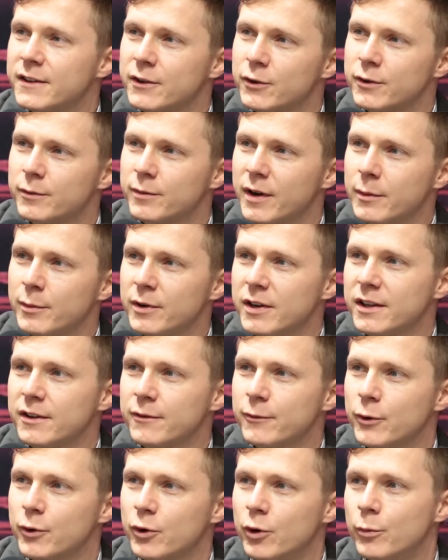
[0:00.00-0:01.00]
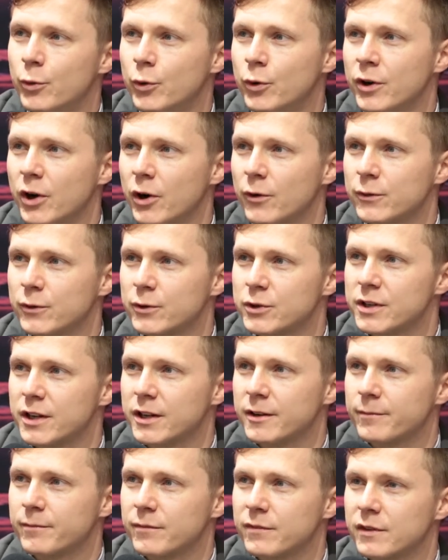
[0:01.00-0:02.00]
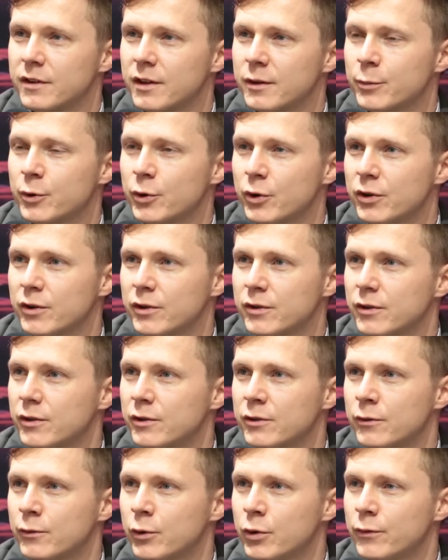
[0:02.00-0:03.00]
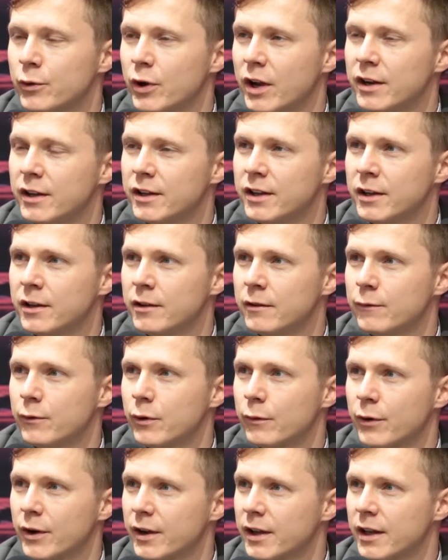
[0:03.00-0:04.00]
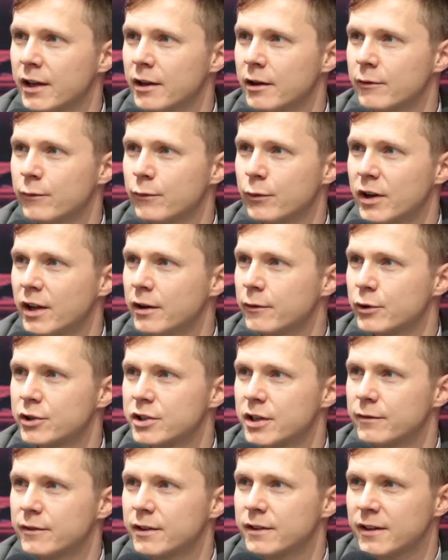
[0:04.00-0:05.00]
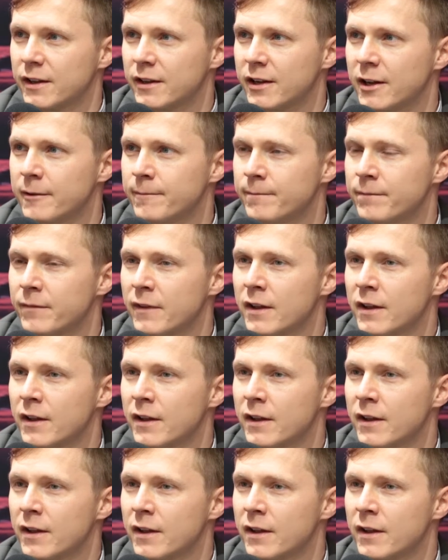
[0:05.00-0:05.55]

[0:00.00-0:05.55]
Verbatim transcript: CO2-Bilanz für Kommunen aufzustellen. Das bedeutet sowohl für Energie, für Verkehr, für Landwirtschaft etc.